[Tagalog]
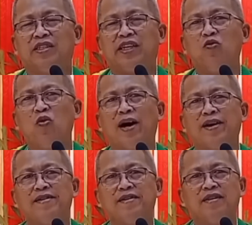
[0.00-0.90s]
Si
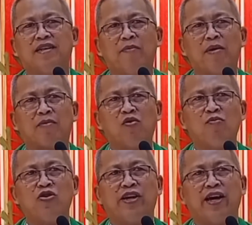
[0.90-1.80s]
Juan nga
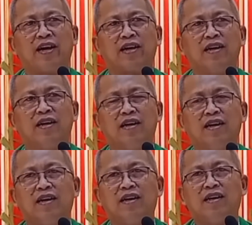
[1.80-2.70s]
magbubunyag
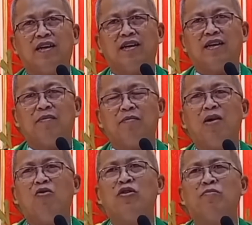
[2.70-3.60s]

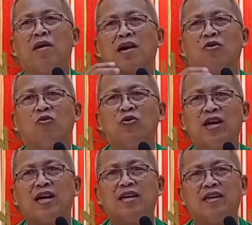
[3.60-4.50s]
maoy
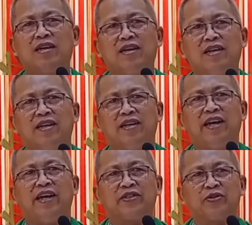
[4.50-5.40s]
maguna
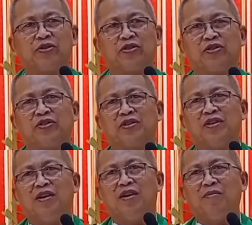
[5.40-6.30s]
ni Jesus.
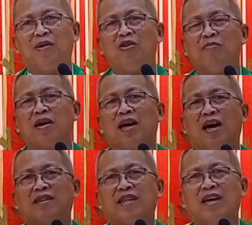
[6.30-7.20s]
Maoy
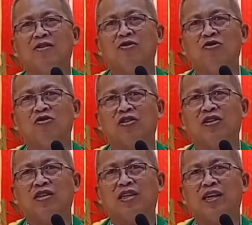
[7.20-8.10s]
maghatag
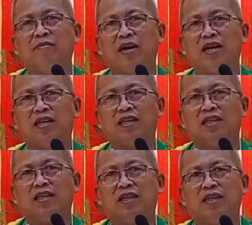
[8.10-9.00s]
og
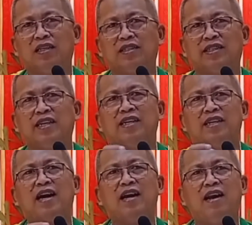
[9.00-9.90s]
kanibang
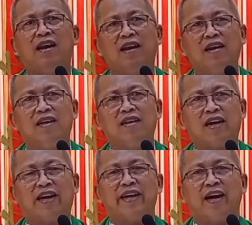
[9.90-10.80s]
signal
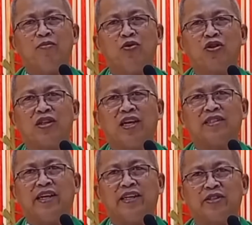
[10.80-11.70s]
nga niabot
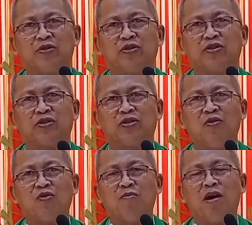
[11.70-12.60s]
na si
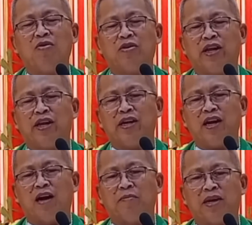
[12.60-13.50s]
Jesus og mao
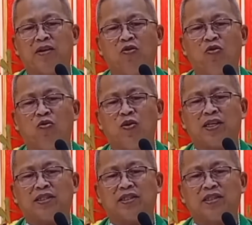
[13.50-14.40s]
ni ang
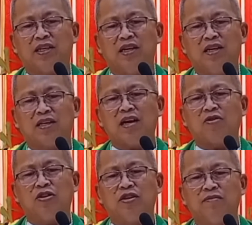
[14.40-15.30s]
manluluwas.
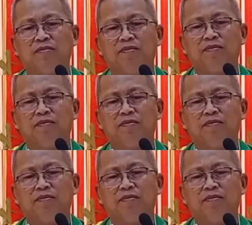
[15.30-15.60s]
Karon